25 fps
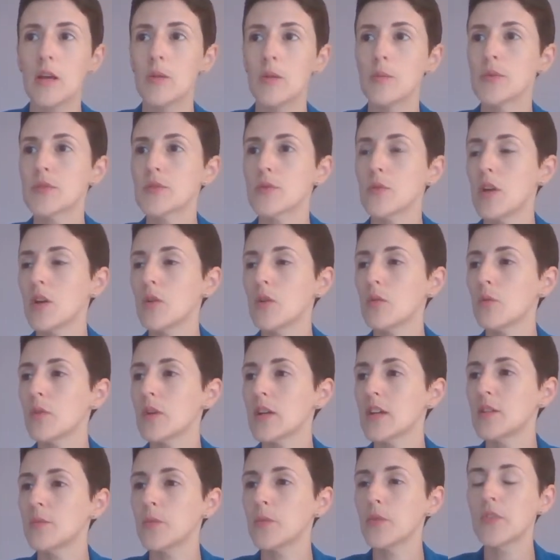Parce que là,
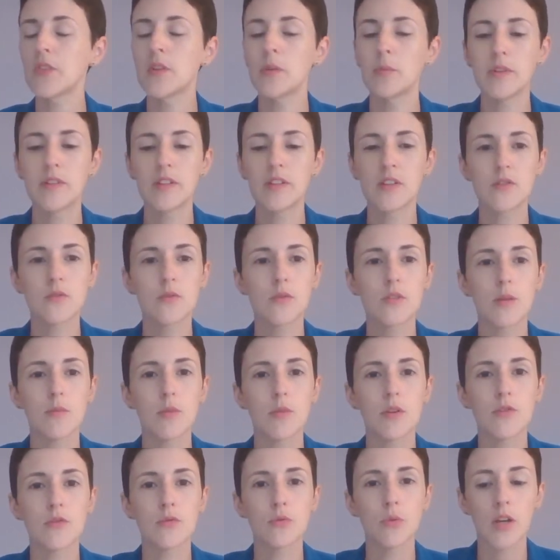concrètement, c'est pétage de
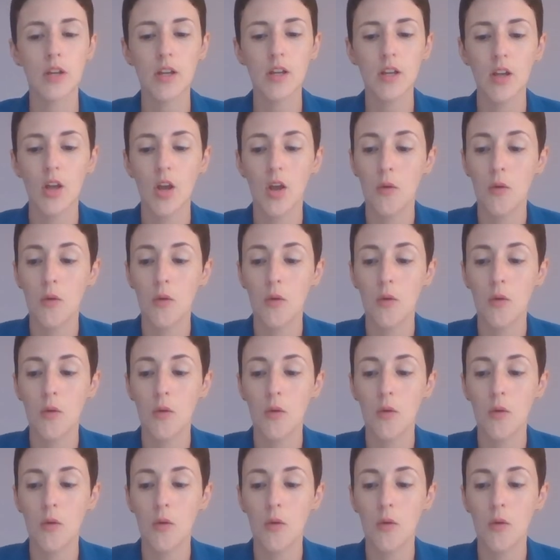câble assuré.